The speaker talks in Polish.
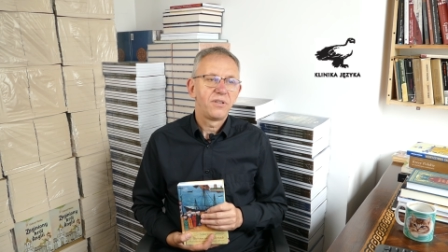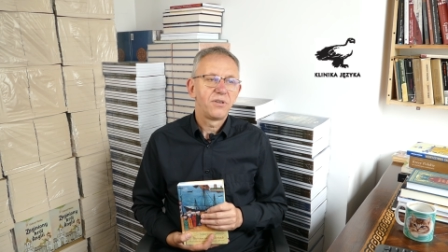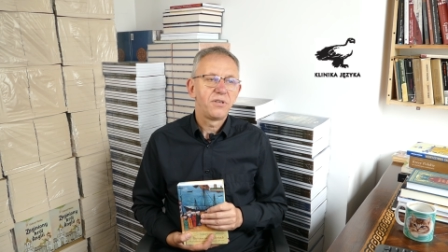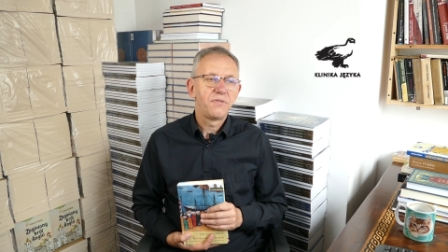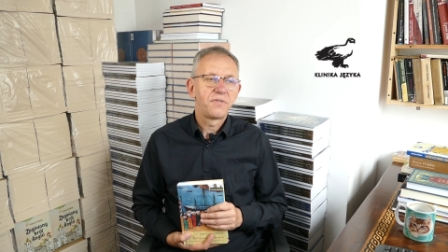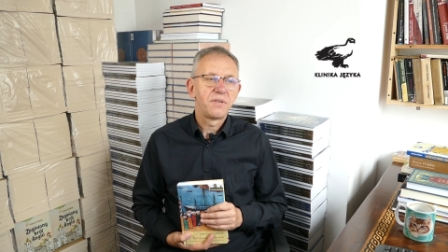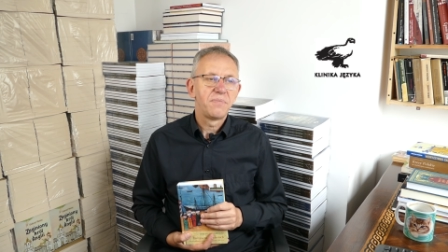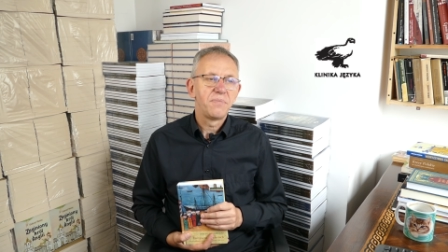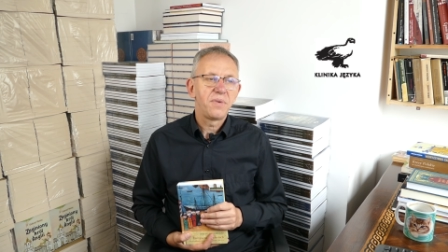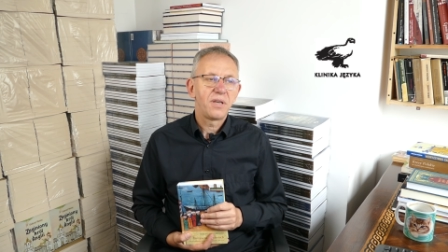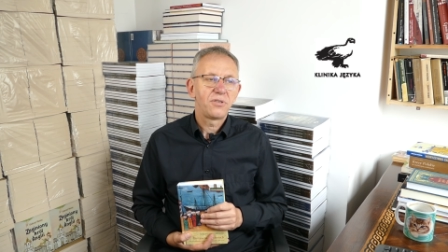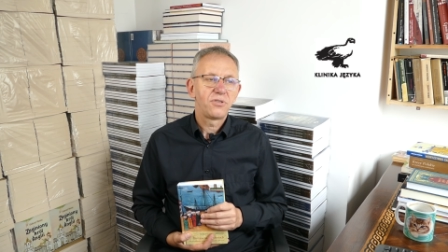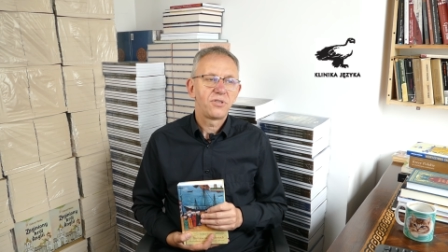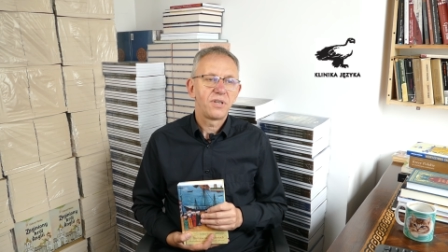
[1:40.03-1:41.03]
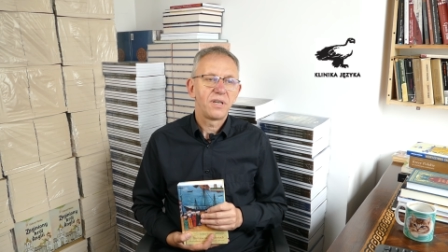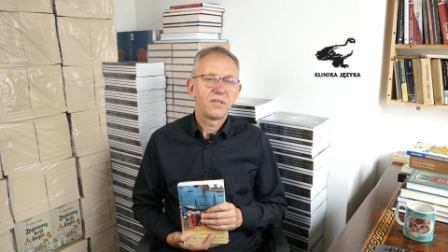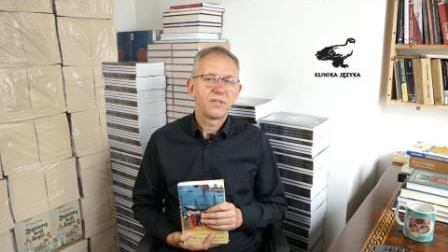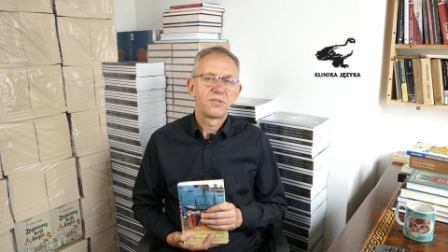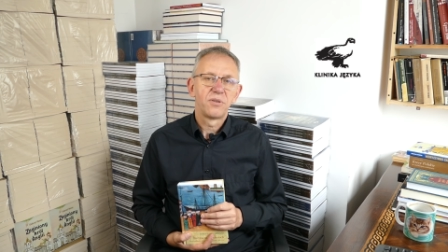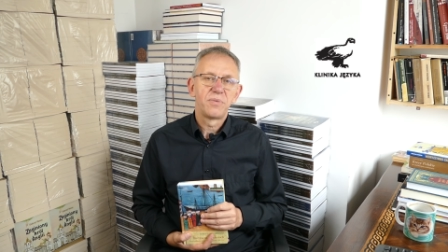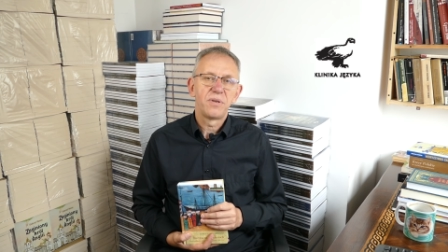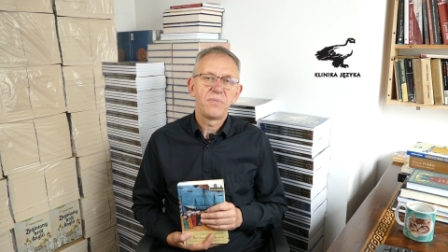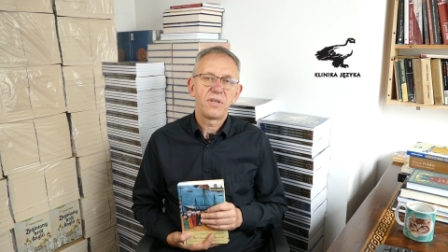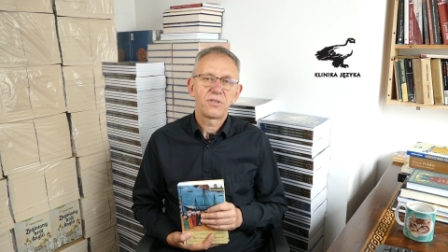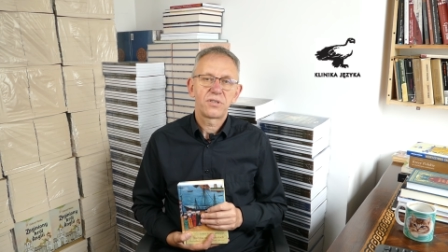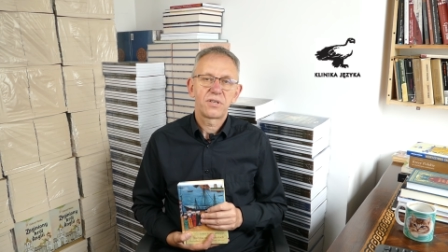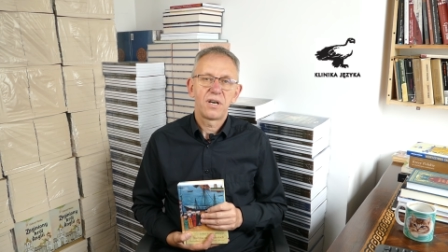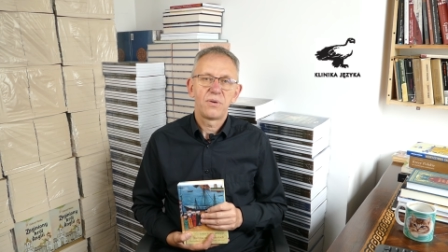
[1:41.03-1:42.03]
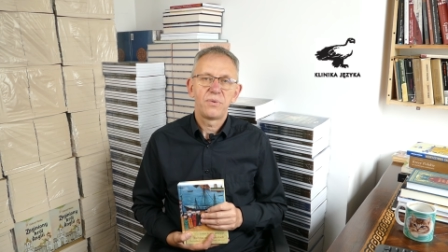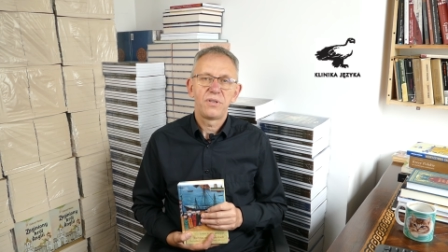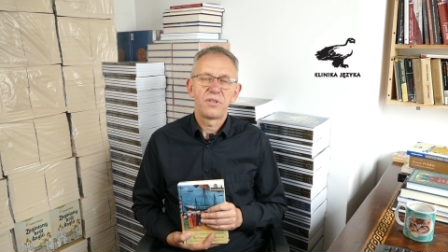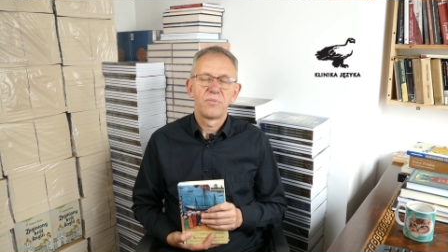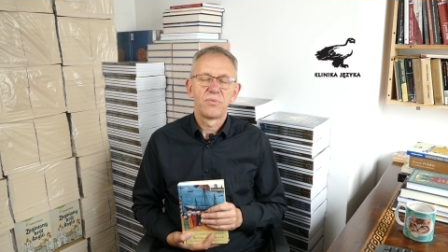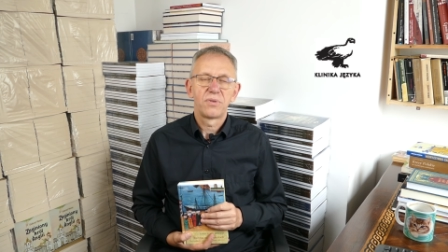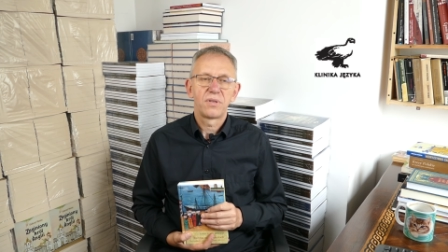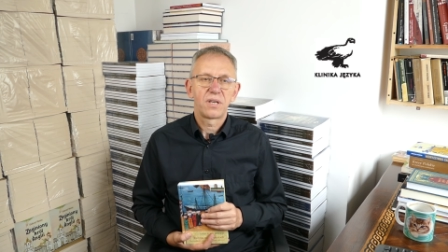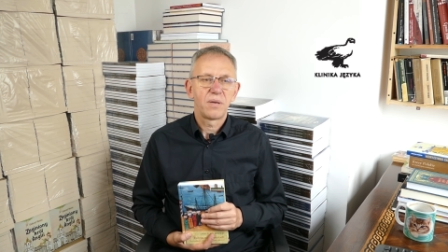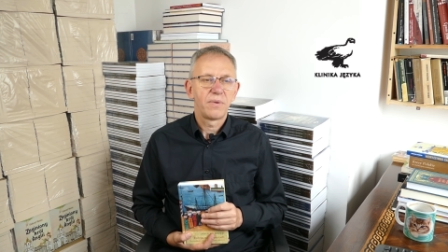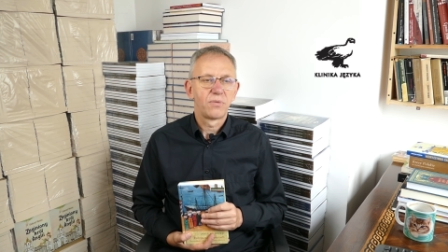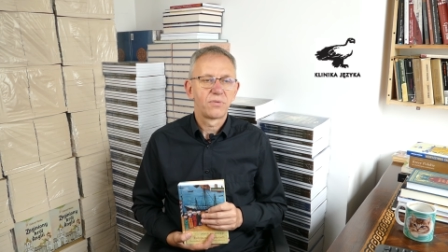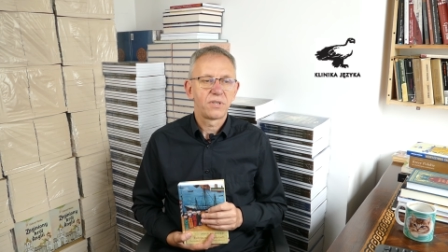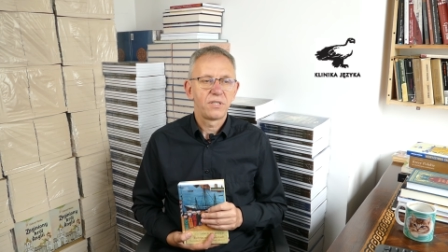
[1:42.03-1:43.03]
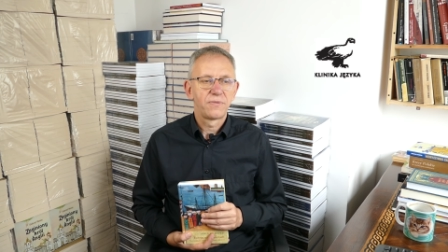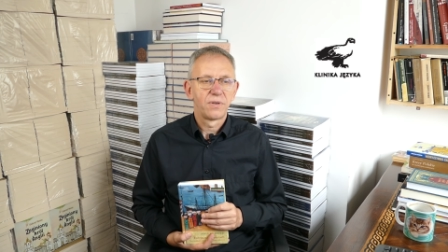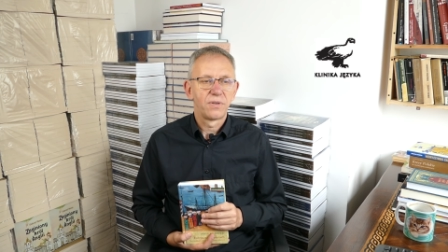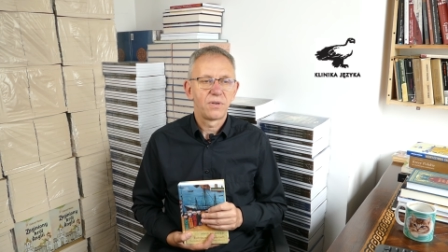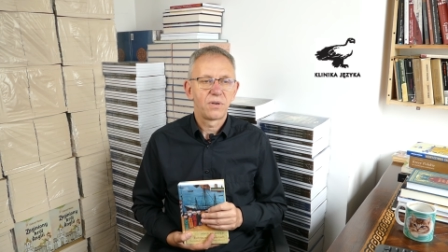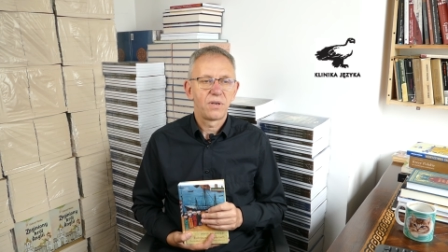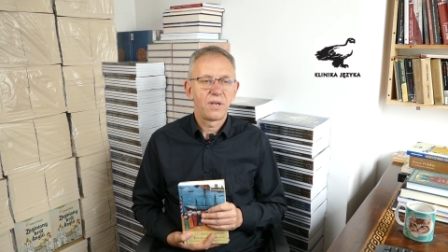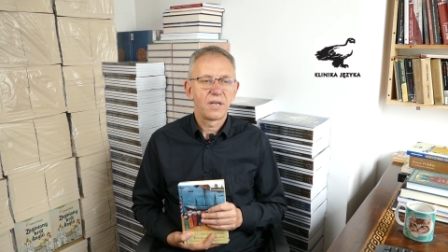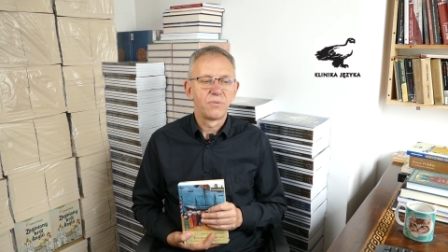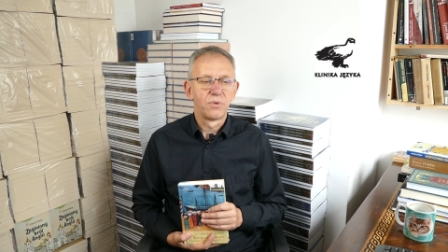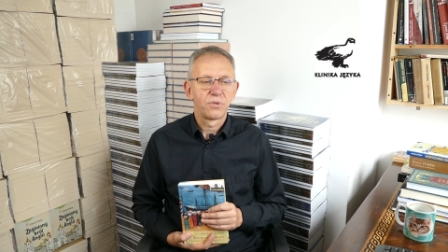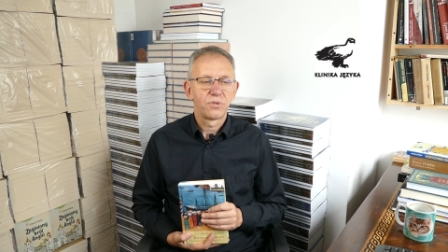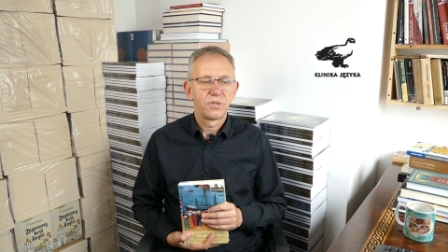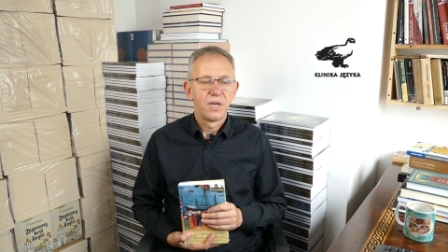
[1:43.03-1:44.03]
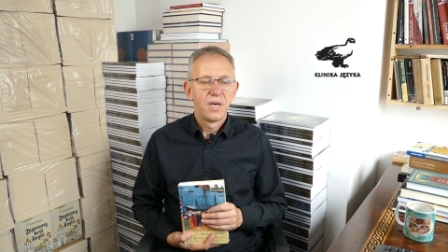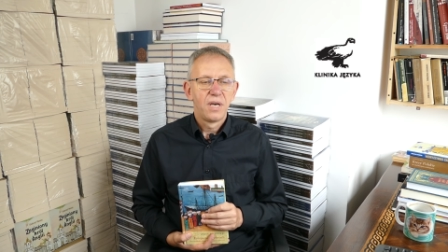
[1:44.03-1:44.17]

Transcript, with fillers: No i w tym mieście sobie mieszkał i to było takie małżeństwo na odległość.